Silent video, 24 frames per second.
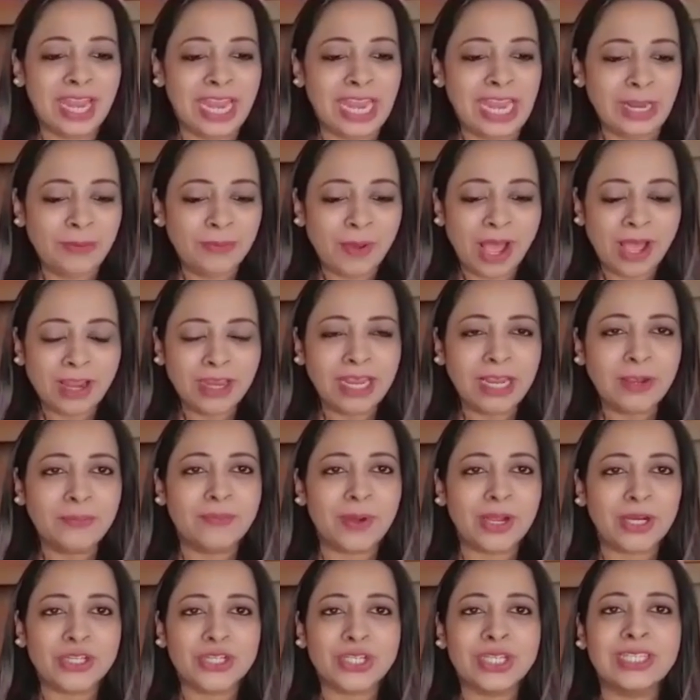एक बार एक
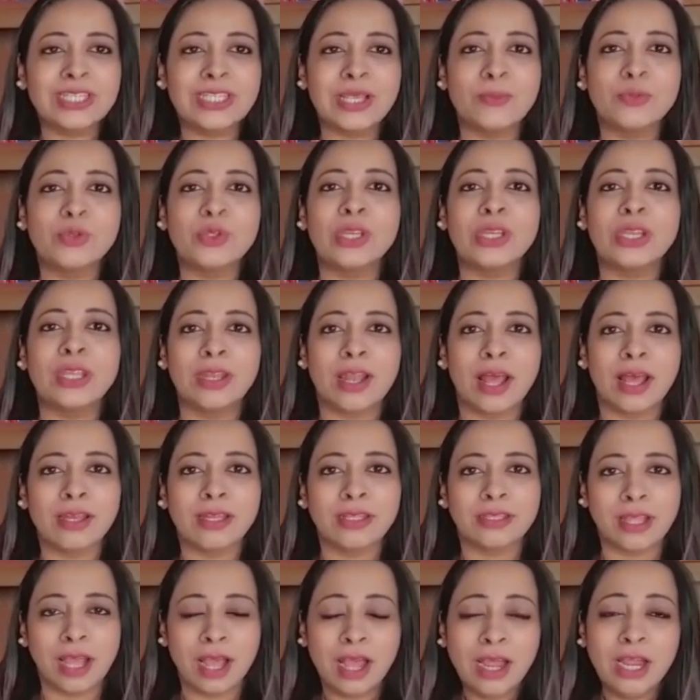पक्षी समुद्र
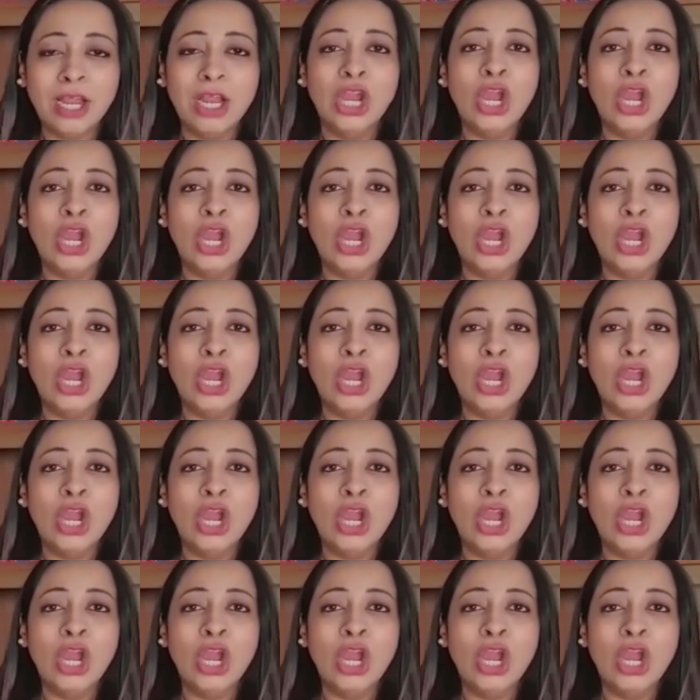किनारे था